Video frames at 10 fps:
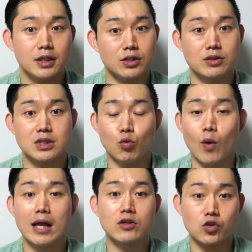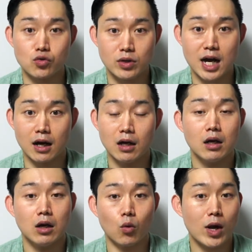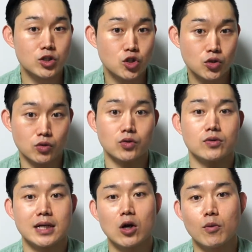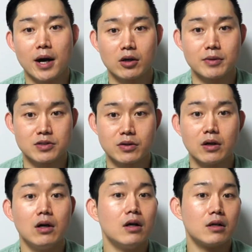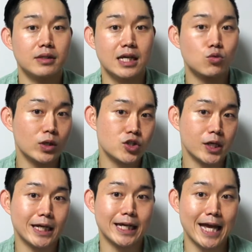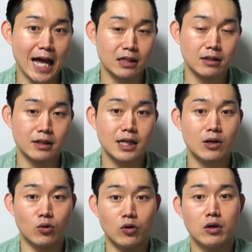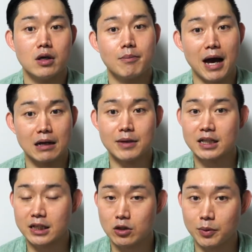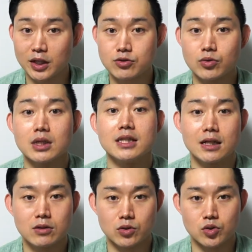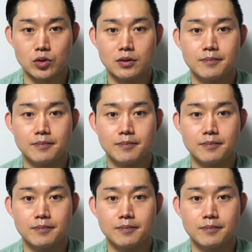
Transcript: 역시 what you가 what you 라고 발음해서요. That's what you're gonna get 이라고 발음하는 게 더 편할 수도 있다는 거죠.